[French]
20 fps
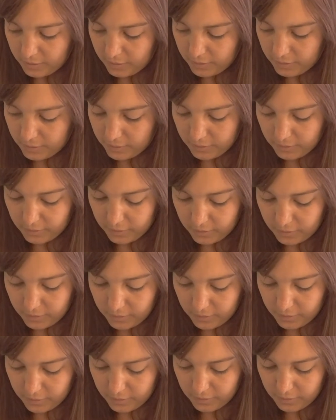
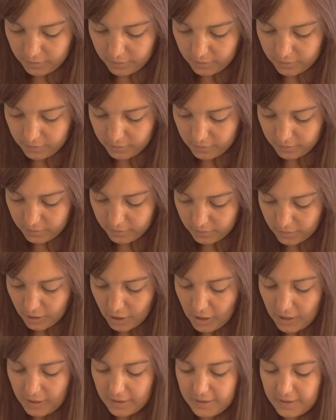Euh,
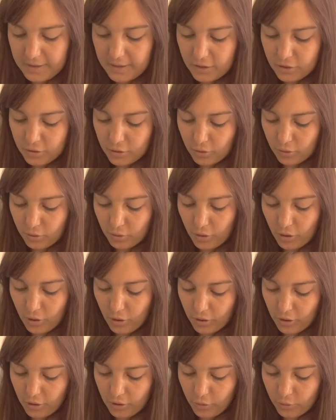ils disent que
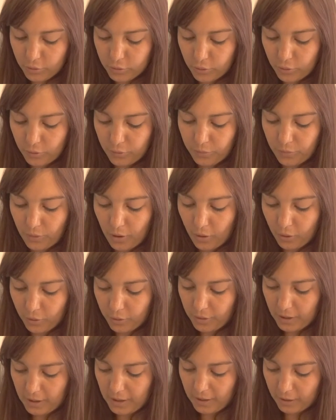euh,
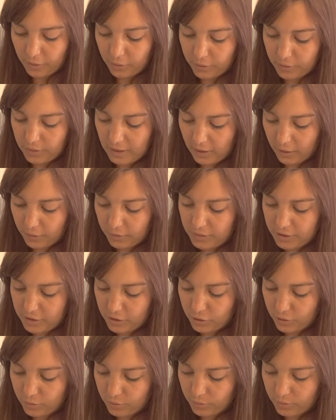autrefois la,
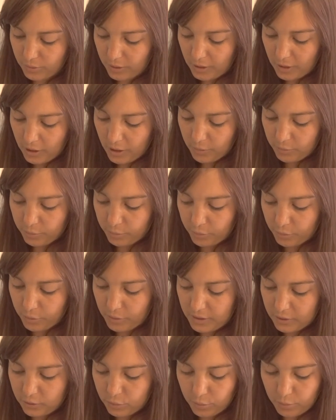religion, pour eux
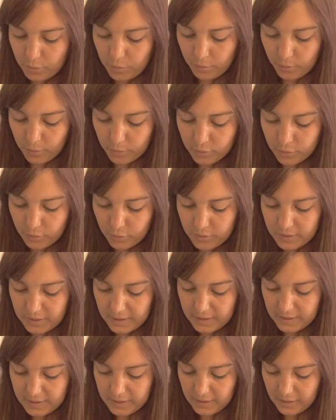les troubles mentaux
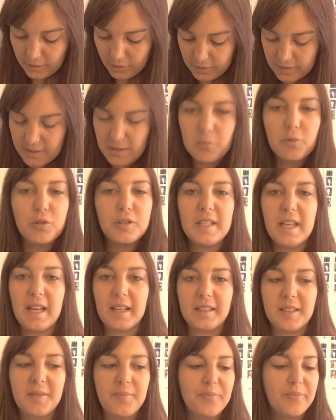c'était
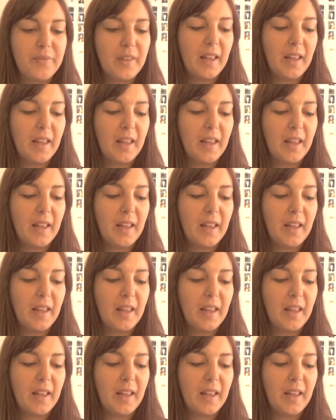démoniaque.